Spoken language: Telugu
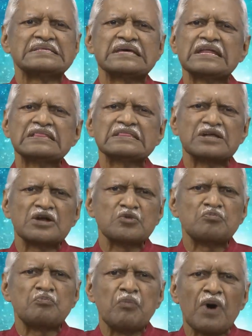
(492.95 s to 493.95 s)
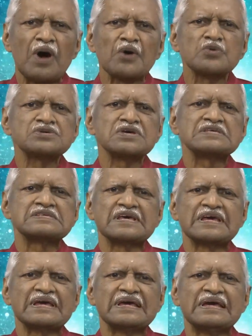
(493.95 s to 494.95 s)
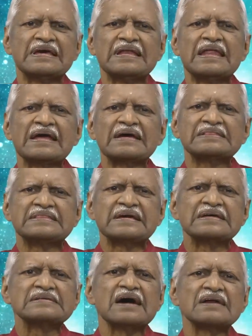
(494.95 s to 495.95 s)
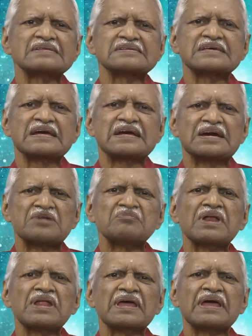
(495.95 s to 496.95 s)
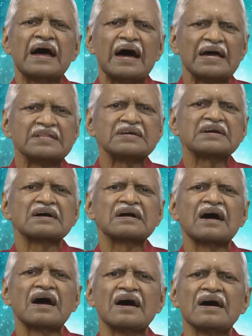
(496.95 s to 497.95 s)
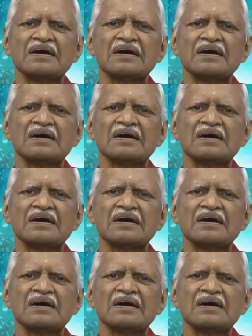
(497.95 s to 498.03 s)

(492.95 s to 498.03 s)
చరిత్రను పాడు చేసే లేక దిగజార్చే కర్మలే అధికంగా